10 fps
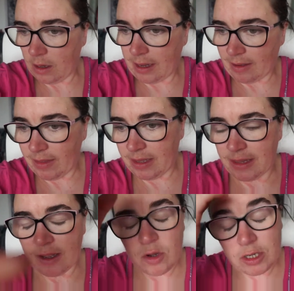cada vez
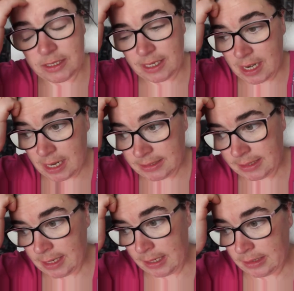que tengo que echar las
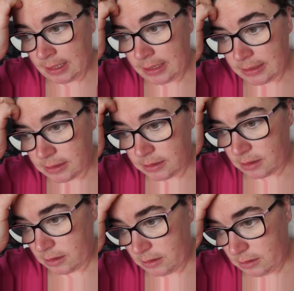
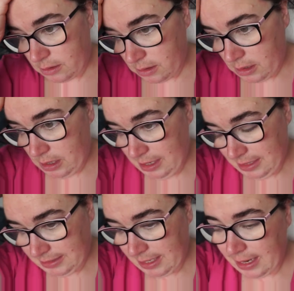cartas a
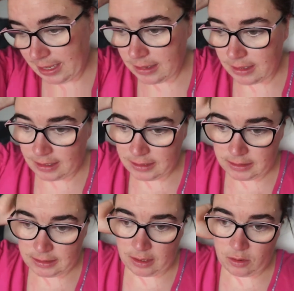las
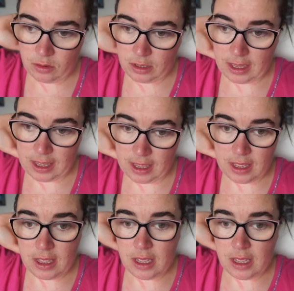clientas, tengo que,